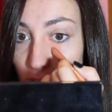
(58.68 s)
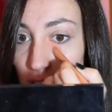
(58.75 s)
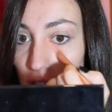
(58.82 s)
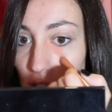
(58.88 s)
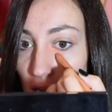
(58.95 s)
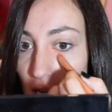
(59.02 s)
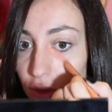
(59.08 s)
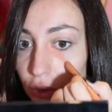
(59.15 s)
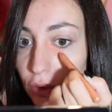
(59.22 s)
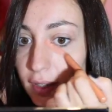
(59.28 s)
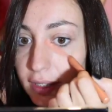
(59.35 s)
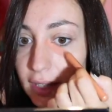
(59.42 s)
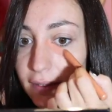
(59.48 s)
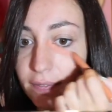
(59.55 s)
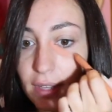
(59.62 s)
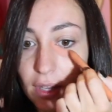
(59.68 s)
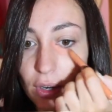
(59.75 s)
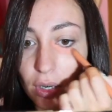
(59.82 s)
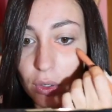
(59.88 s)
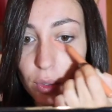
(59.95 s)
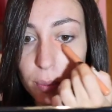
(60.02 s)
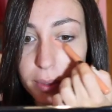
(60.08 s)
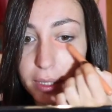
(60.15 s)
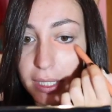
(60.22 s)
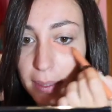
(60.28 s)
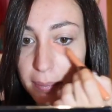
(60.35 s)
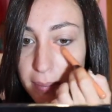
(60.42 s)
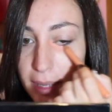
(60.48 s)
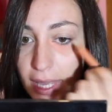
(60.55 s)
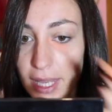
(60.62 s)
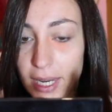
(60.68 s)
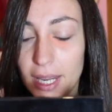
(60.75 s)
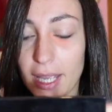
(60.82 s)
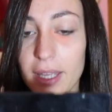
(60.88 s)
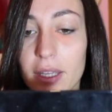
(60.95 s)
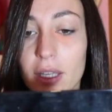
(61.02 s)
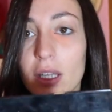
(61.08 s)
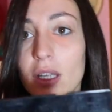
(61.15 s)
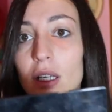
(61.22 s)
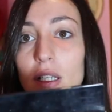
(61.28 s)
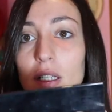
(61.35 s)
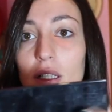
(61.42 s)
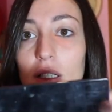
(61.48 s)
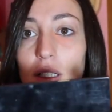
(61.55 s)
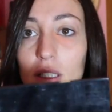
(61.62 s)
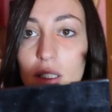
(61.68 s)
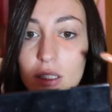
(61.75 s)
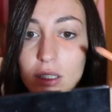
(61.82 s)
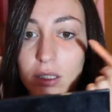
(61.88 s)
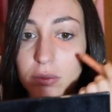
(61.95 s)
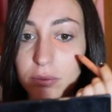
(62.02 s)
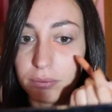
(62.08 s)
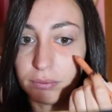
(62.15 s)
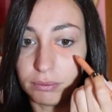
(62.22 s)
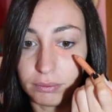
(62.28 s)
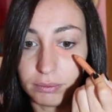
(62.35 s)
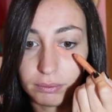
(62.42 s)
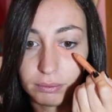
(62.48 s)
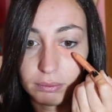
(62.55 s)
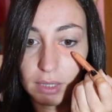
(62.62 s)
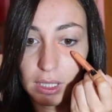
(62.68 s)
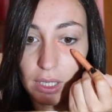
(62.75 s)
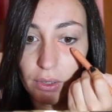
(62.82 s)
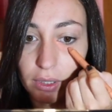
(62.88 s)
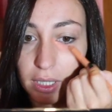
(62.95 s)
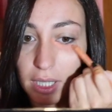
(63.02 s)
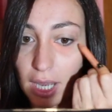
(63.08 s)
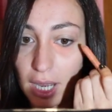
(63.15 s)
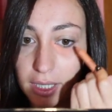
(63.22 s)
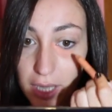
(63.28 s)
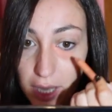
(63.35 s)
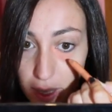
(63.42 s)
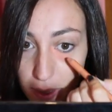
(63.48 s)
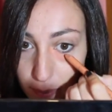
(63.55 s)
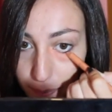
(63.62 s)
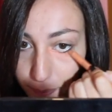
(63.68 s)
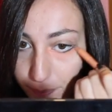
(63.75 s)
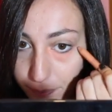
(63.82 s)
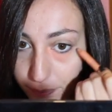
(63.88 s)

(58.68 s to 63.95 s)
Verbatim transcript: aranciato va davvero a coprire bene uh, le occhiaie